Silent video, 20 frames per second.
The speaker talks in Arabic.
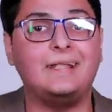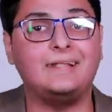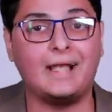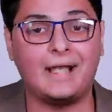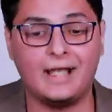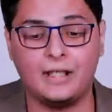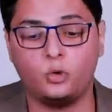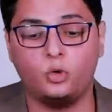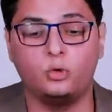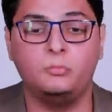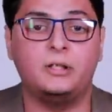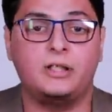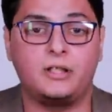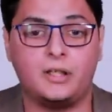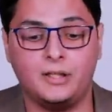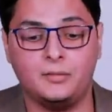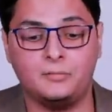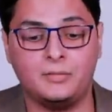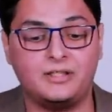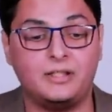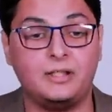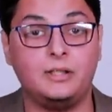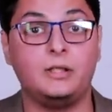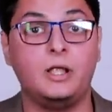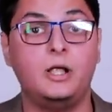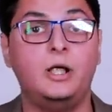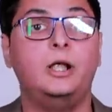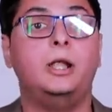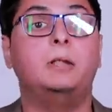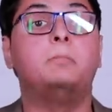التحكم لريال مدريد
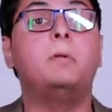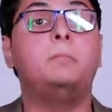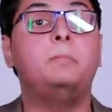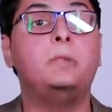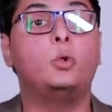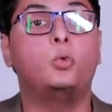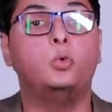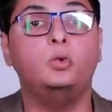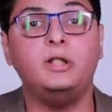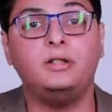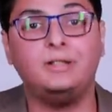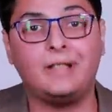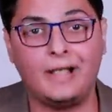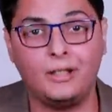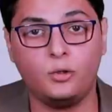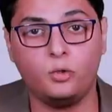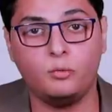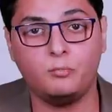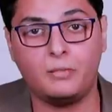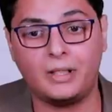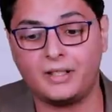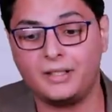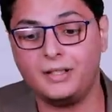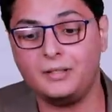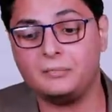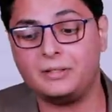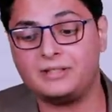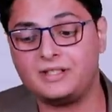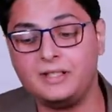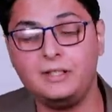لما بيكون التحكم على
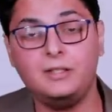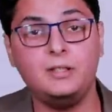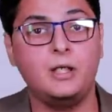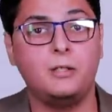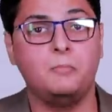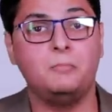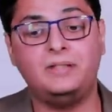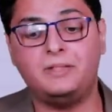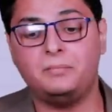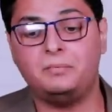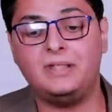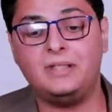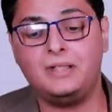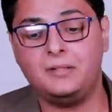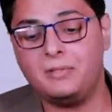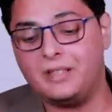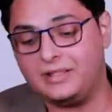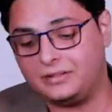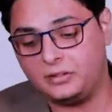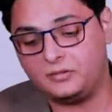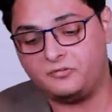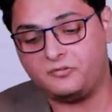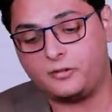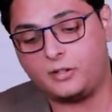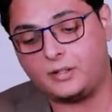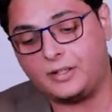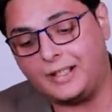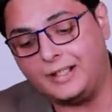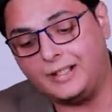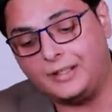ريال مدريد بتبتدي بقى
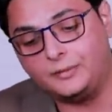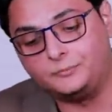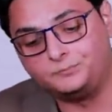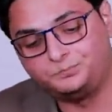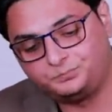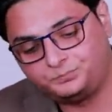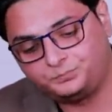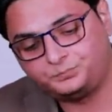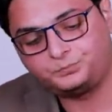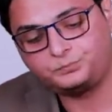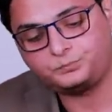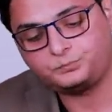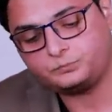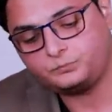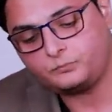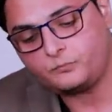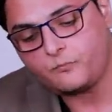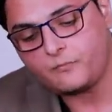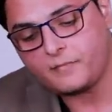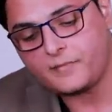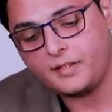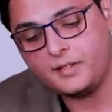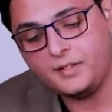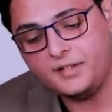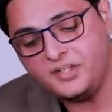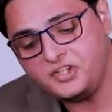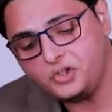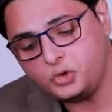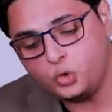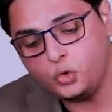تتفرج على
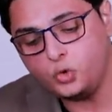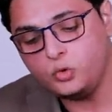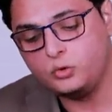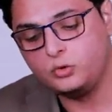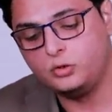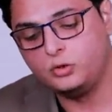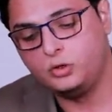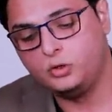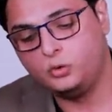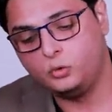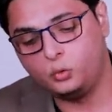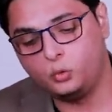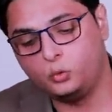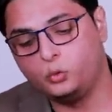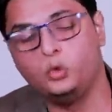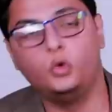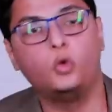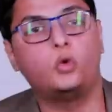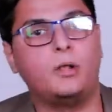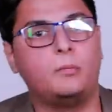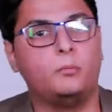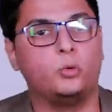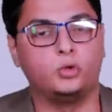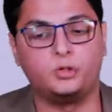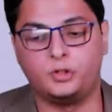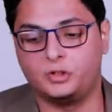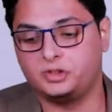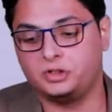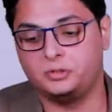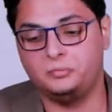اسكو ولوكا
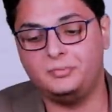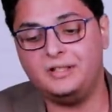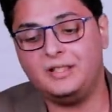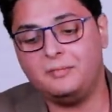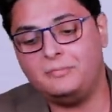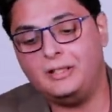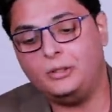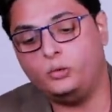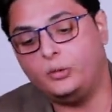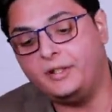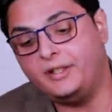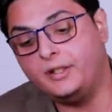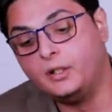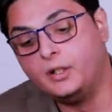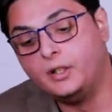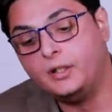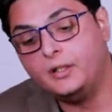مودريتش بيعملوا ايه